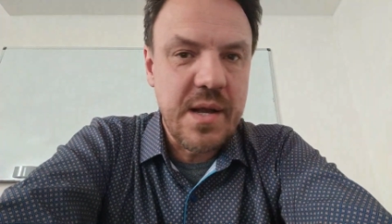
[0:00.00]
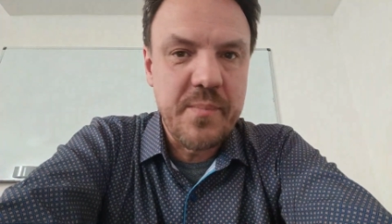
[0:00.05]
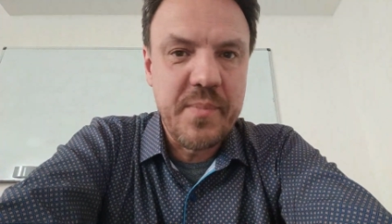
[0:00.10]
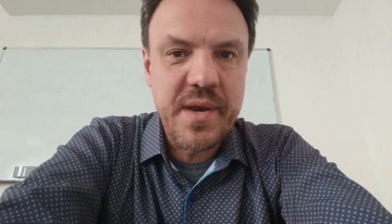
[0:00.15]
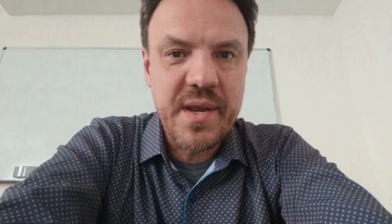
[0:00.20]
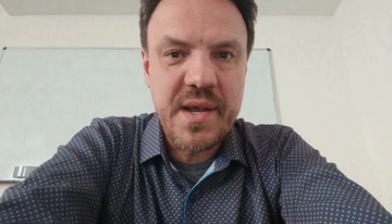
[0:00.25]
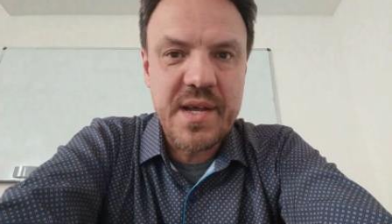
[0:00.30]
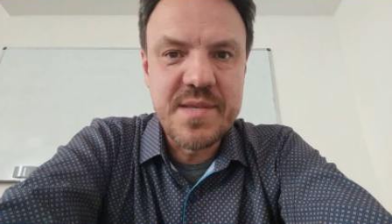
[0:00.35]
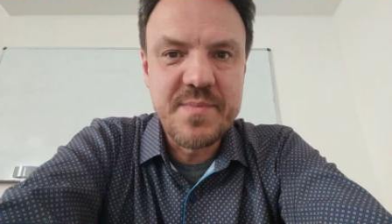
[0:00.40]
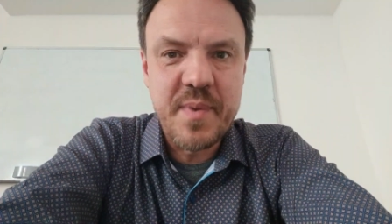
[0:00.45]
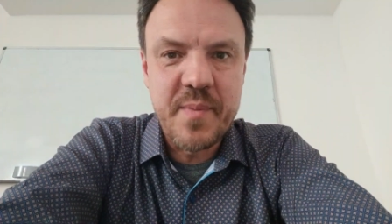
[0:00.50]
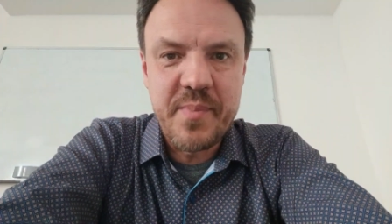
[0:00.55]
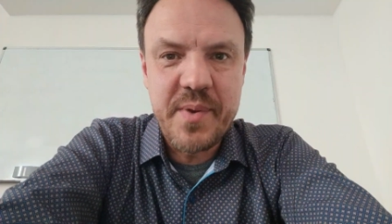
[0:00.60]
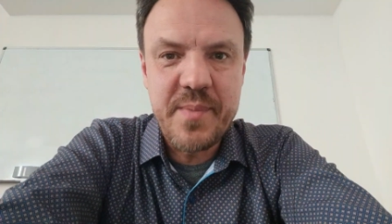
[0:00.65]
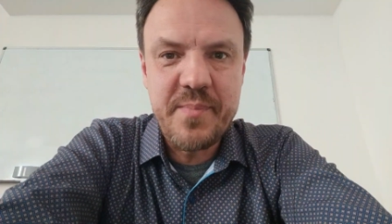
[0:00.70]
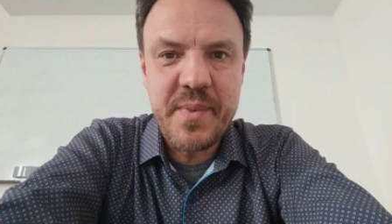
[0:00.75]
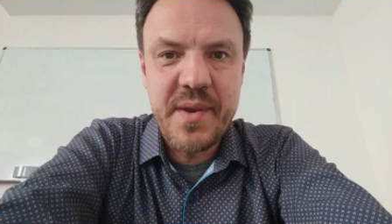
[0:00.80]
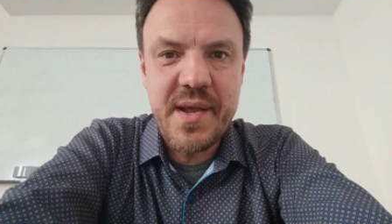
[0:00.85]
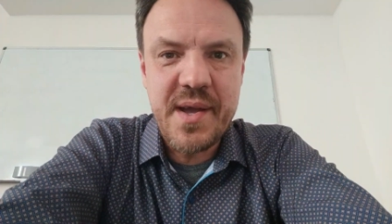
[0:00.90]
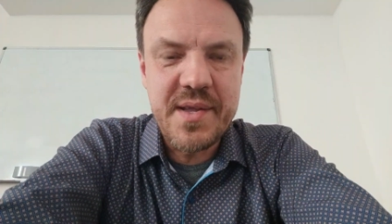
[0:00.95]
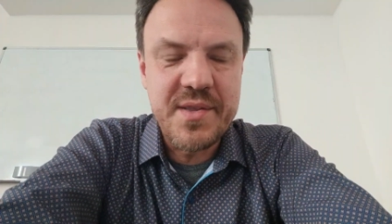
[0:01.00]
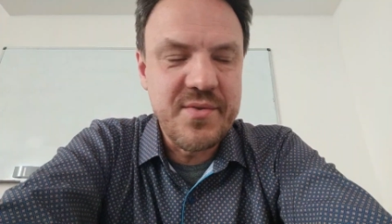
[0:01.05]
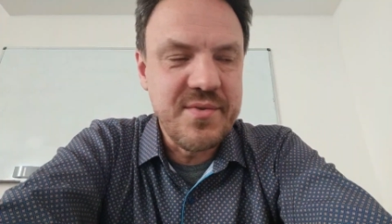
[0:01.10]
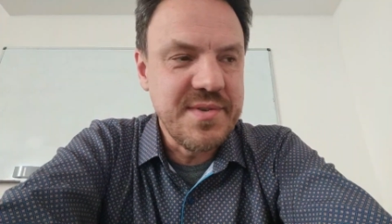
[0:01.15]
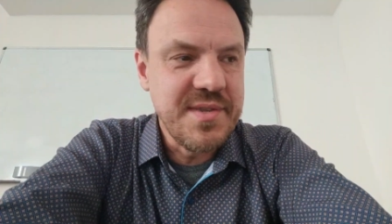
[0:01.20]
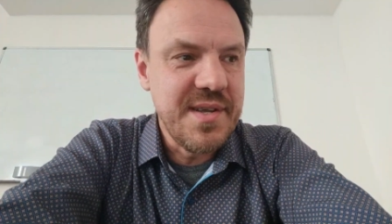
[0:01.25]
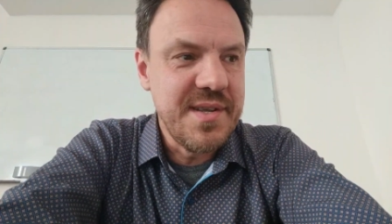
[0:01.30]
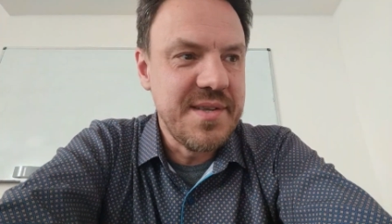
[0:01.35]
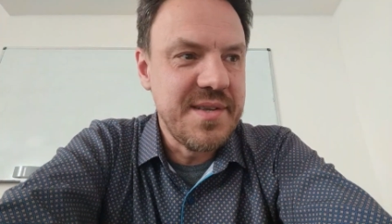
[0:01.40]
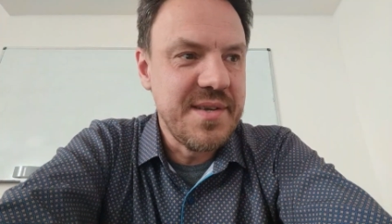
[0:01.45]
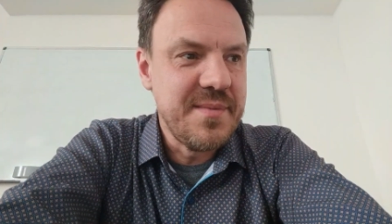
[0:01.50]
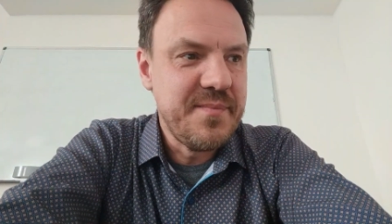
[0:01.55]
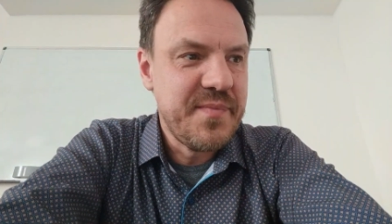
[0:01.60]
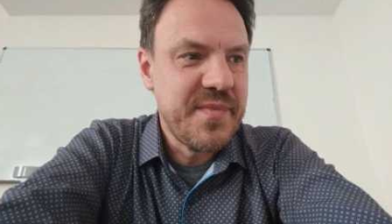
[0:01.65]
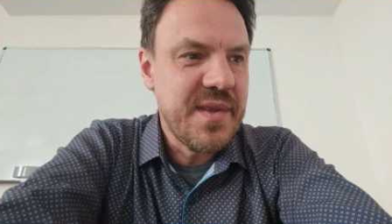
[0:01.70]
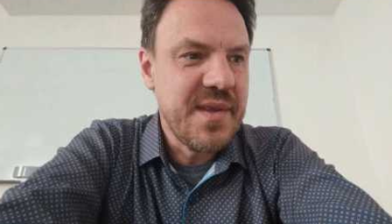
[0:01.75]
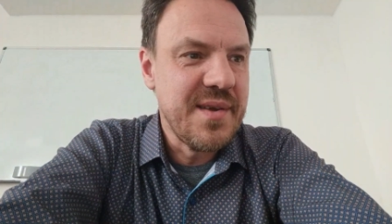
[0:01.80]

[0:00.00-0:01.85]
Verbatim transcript: как приказ по предприятию, знаете,